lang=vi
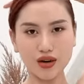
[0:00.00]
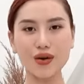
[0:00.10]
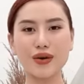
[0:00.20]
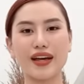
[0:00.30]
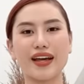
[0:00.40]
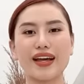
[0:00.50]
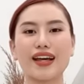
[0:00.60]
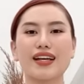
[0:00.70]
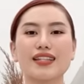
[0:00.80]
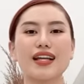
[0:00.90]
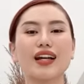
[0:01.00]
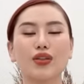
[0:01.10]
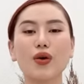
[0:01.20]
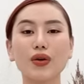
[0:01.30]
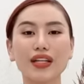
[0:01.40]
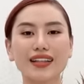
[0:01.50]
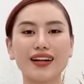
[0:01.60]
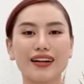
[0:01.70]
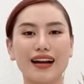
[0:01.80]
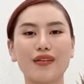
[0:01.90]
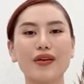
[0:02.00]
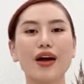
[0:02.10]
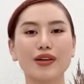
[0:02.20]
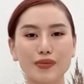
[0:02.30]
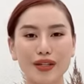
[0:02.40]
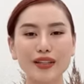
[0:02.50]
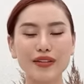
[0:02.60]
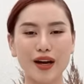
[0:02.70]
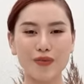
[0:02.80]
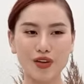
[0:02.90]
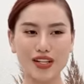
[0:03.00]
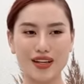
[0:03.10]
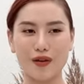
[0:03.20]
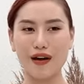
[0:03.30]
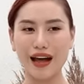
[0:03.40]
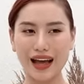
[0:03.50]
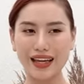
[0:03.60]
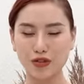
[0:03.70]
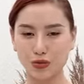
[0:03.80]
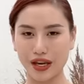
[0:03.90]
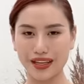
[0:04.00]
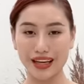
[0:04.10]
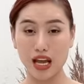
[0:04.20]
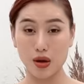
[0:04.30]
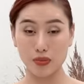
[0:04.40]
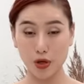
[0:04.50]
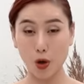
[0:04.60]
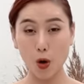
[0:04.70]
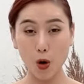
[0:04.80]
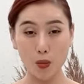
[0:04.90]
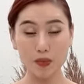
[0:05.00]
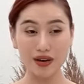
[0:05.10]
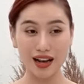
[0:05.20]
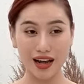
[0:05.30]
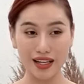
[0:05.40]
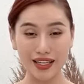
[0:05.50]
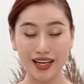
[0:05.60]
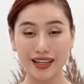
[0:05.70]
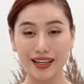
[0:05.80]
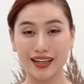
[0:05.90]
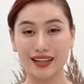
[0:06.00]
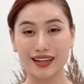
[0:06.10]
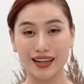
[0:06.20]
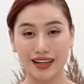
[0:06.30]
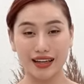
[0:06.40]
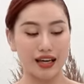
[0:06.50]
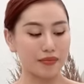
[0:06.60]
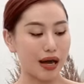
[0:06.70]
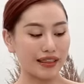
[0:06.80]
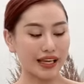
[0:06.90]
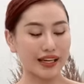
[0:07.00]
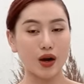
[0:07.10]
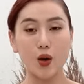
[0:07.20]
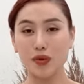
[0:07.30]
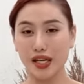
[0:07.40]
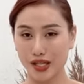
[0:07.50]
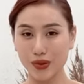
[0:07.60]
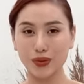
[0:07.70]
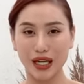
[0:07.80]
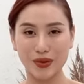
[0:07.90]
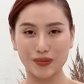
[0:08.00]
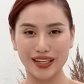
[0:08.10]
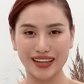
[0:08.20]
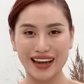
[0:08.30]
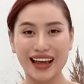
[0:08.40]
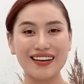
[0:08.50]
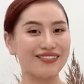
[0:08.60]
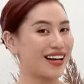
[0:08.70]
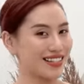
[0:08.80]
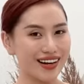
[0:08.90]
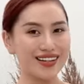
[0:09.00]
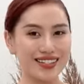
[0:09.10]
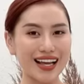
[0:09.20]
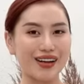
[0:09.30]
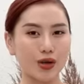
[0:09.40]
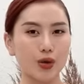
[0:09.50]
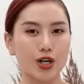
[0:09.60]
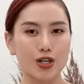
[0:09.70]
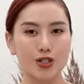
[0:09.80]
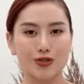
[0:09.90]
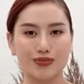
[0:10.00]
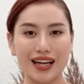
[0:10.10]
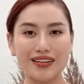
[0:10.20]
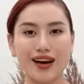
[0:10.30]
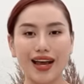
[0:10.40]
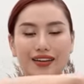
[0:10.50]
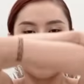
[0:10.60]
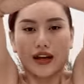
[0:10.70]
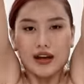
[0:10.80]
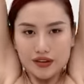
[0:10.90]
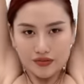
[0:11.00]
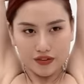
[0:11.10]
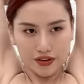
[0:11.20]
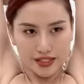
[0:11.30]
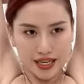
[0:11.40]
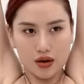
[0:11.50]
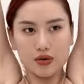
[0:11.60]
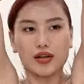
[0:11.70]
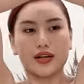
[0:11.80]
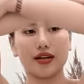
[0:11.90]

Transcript: Ok, rất là tốt, hít thở nào. Động tác tiếp theo mọi người sẽ có hai khuỷu tay. Mình ôm lấy bàn tay, ôm lấy khuỷu tay của mình. Và đơn giản thôi, chúng ta đưa hết về phía sau.